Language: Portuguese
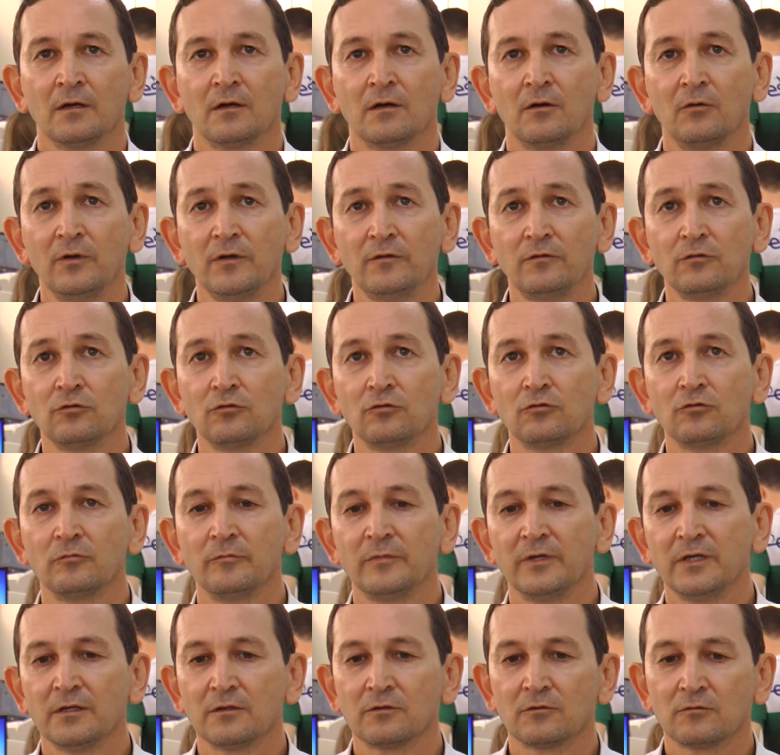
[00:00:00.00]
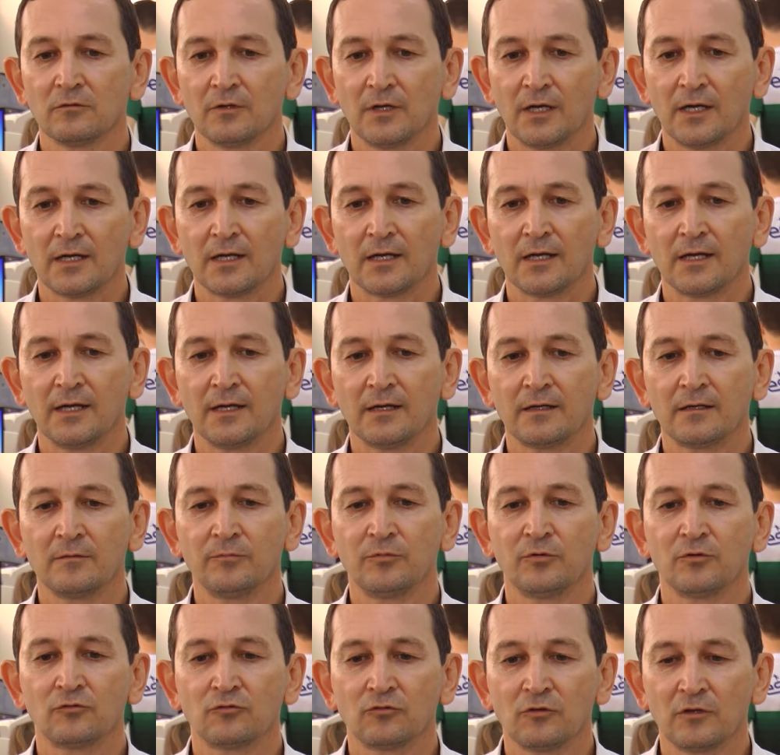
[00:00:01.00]
Com esse documento, a ANAC,
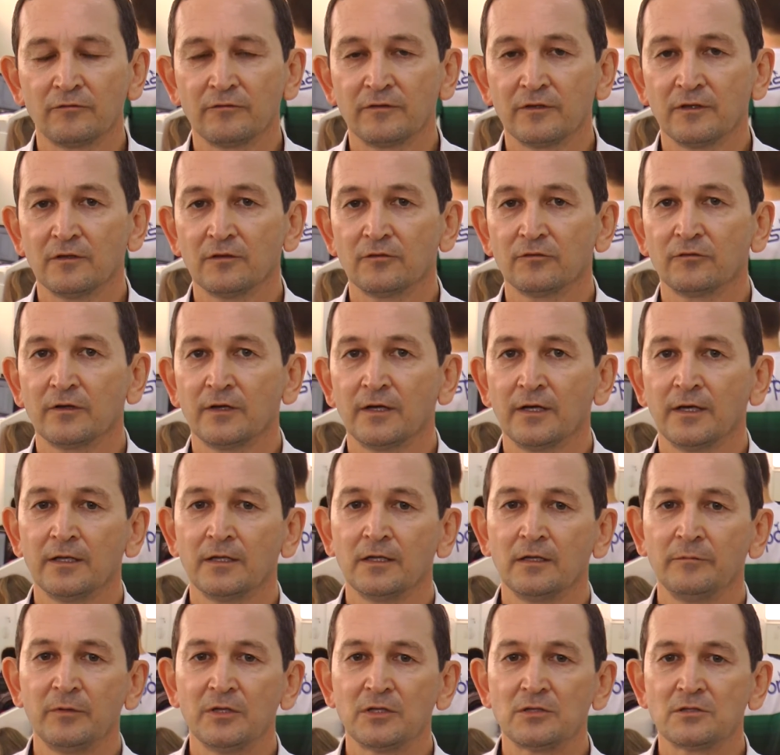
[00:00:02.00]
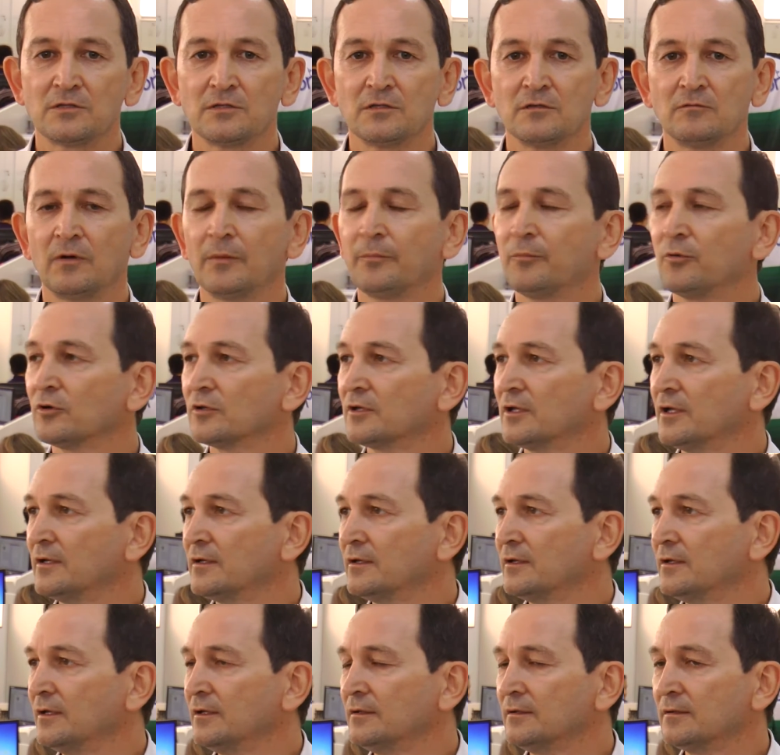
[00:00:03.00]
por sua vez, vai emitir uma
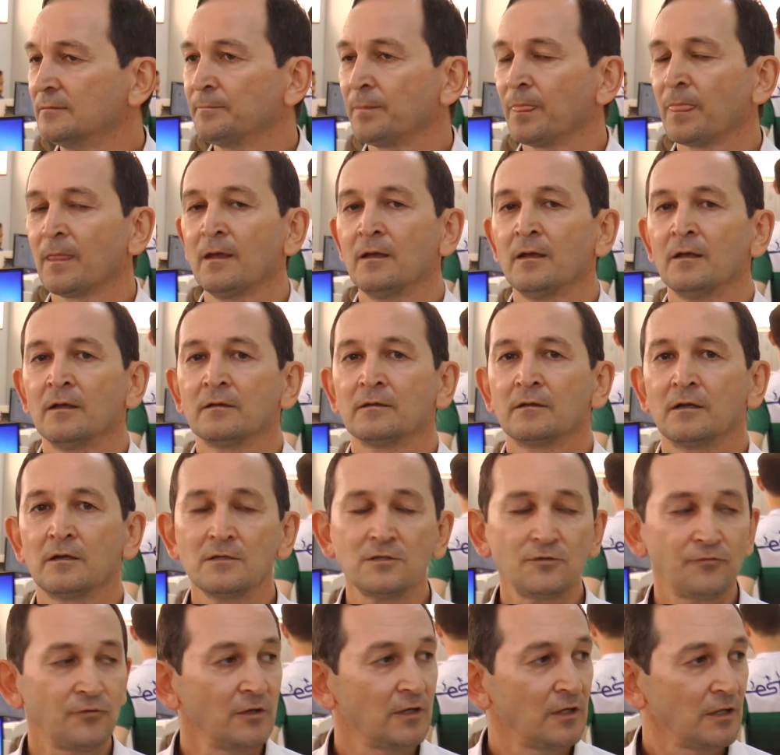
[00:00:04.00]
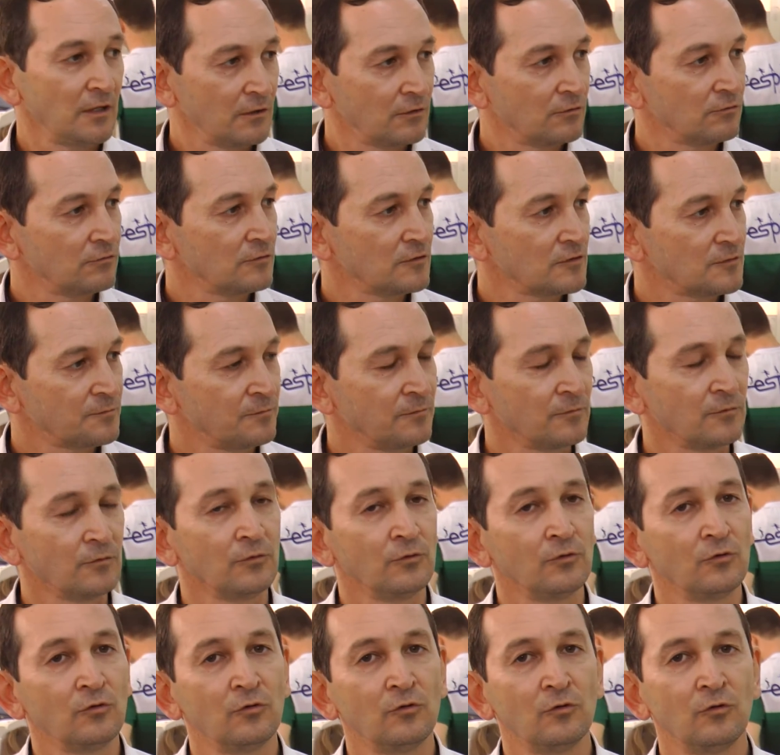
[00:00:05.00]
portaria transferindo
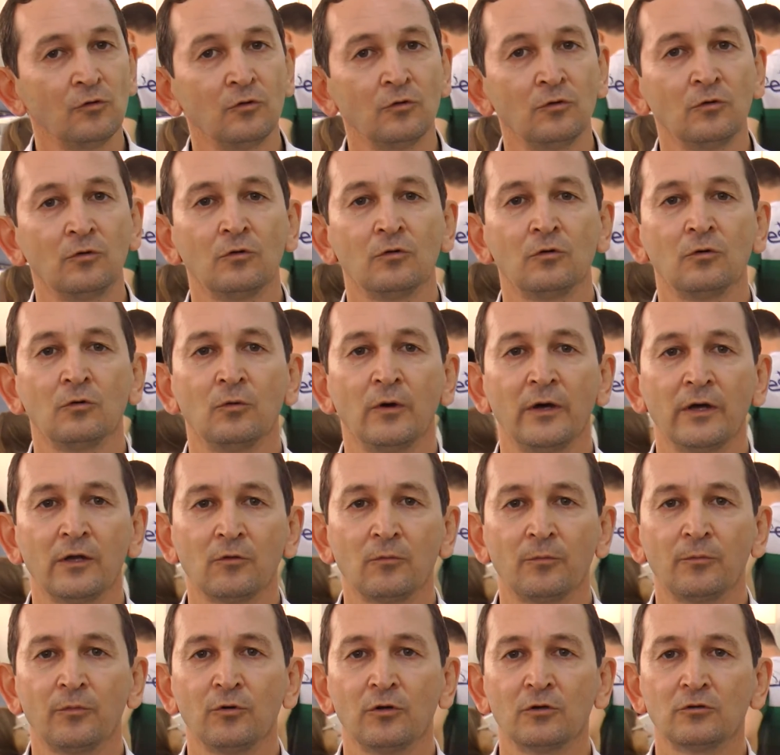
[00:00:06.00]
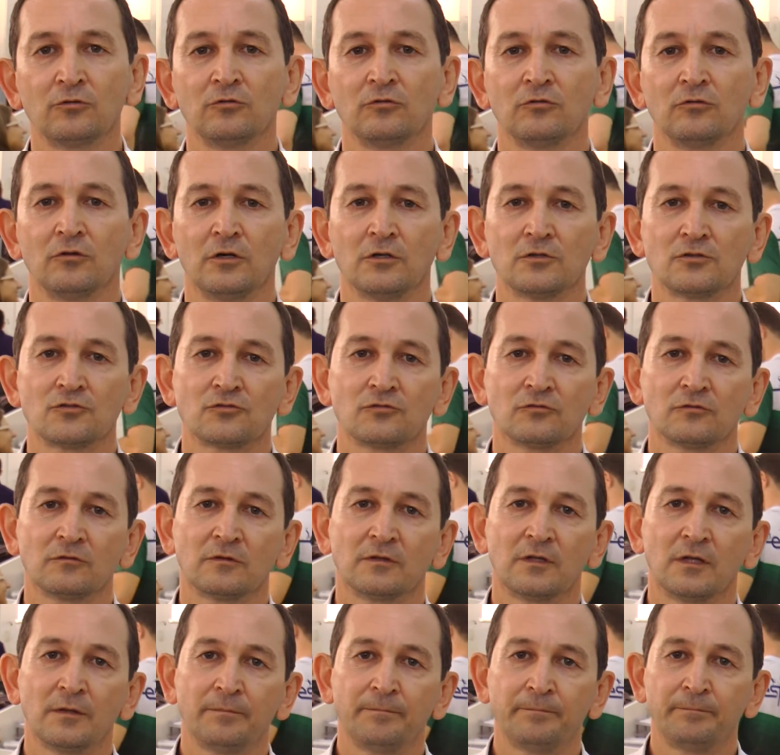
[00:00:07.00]
o, o aeroporto nosso
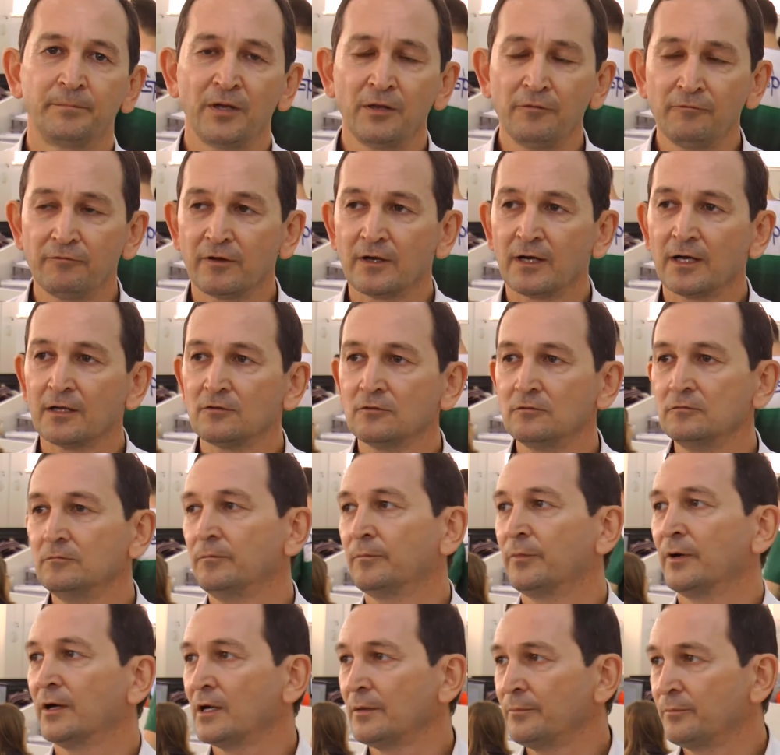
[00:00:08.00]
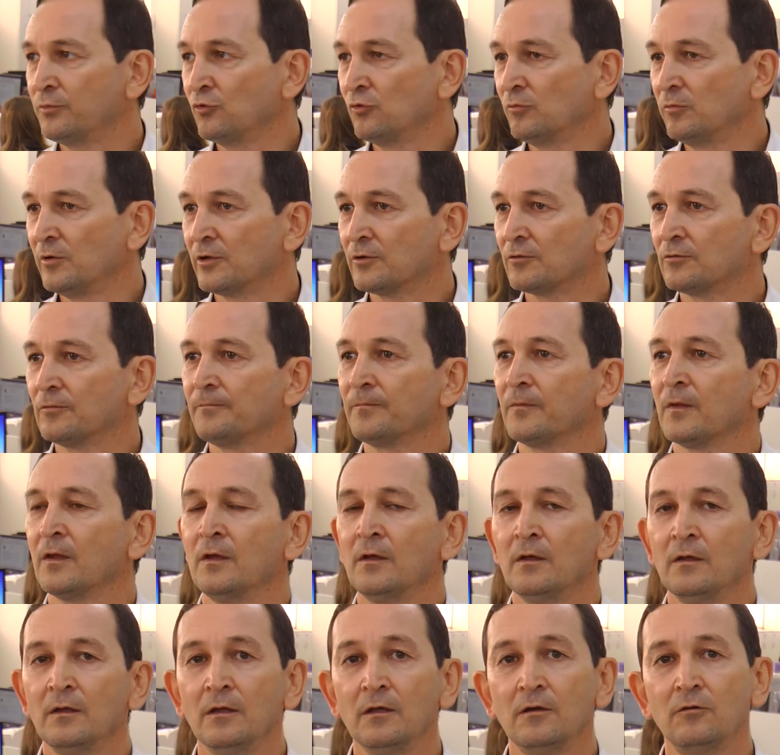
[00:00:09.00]
de privado para público
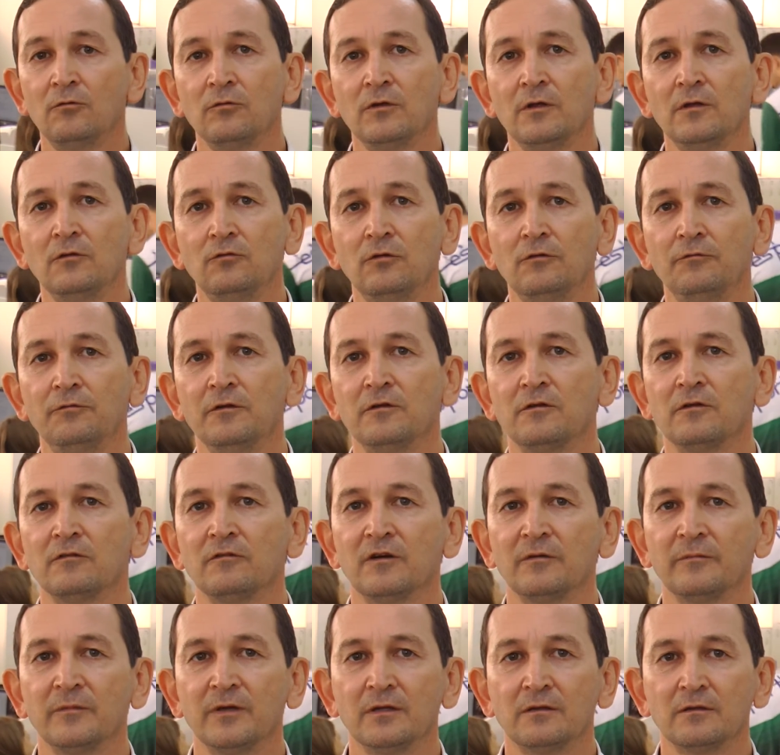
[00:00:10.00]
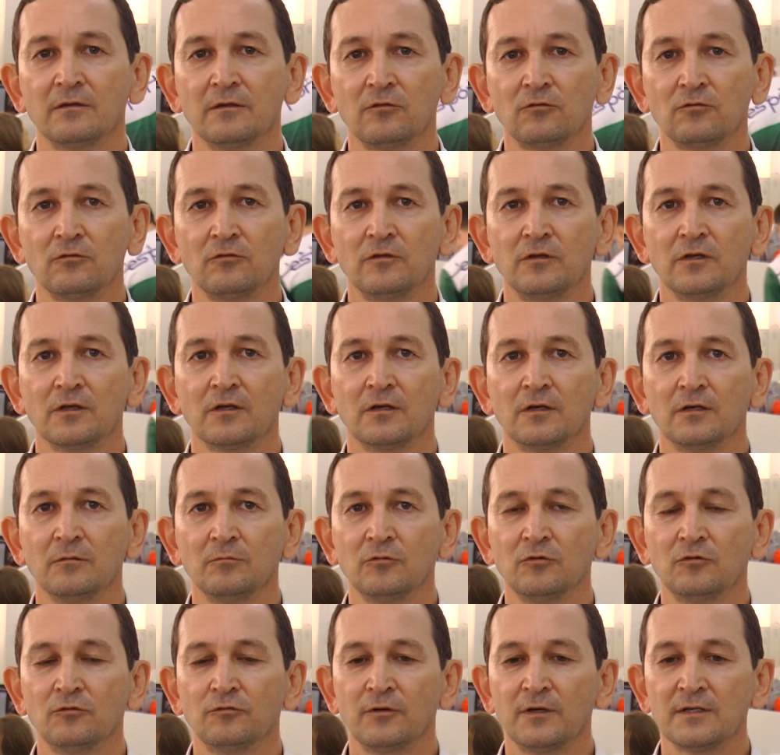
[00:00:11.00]
e com isso efetivamente nós
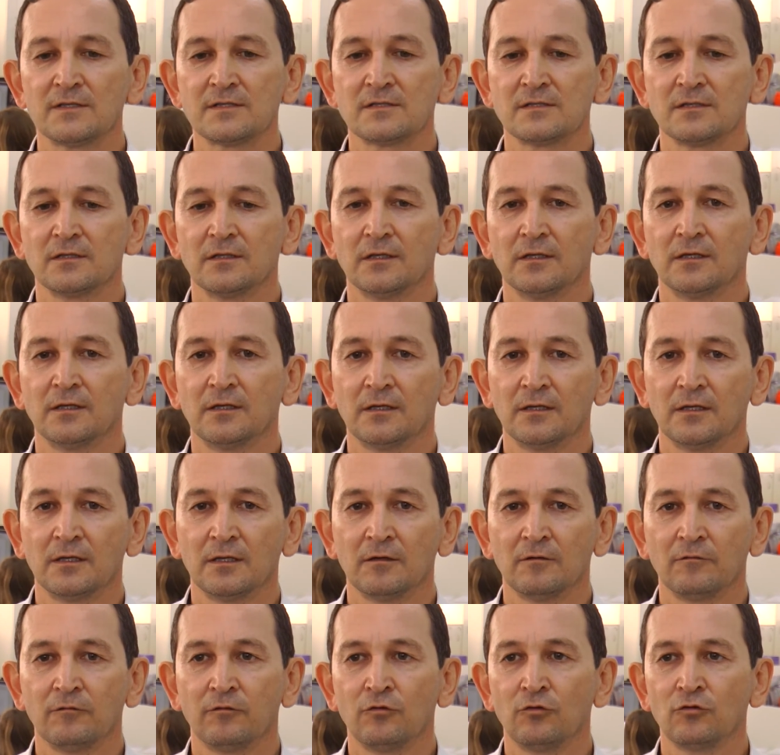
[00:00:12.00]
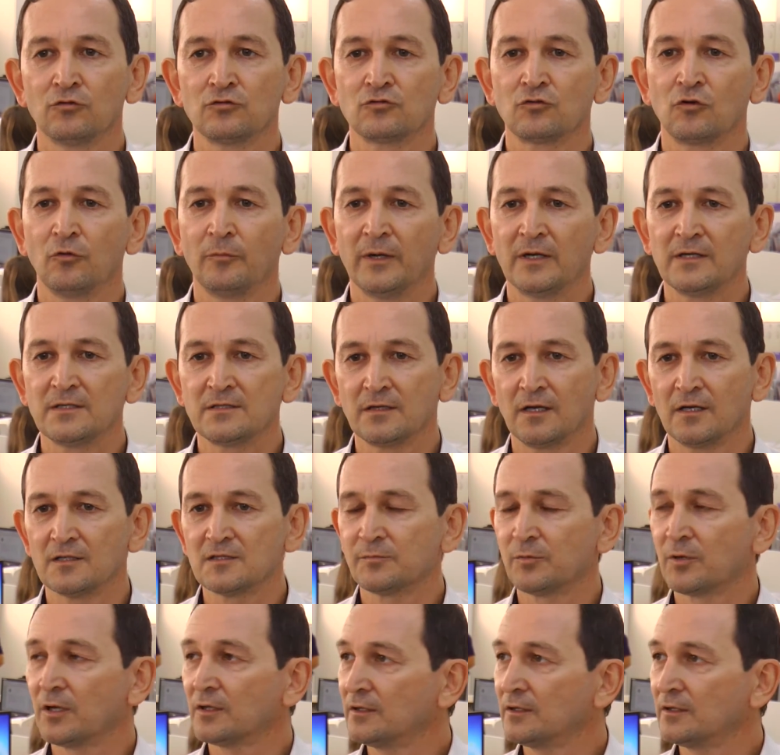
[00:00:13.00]
consigamos fazer uh, voos comerciais.